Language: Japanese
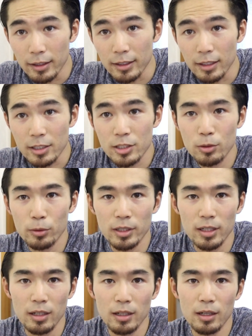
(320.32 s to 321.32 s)
はい足
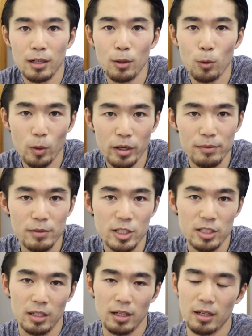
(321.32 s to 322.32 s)
トレが終わりま
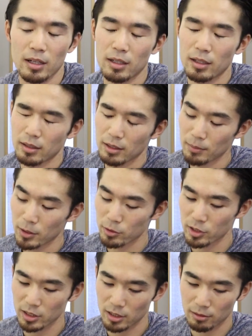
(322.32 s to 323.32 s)
した今
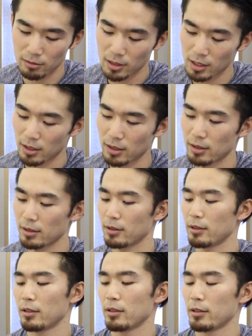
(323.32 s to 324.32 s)
の時間は
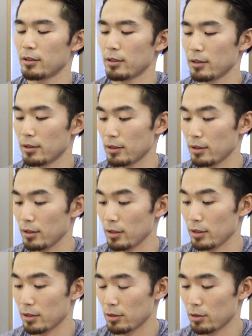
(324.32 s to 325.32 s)

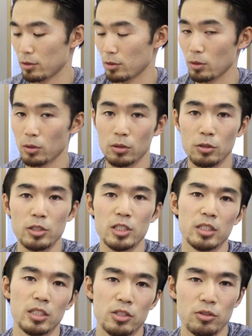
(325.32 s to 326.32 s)
えー、っと9
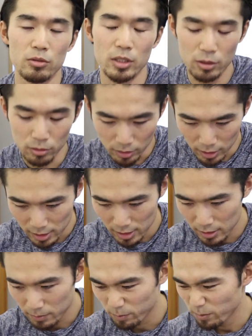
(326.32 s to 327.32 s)
時22分で
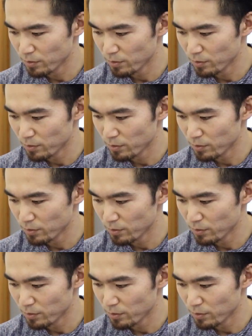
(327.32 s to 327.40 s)
す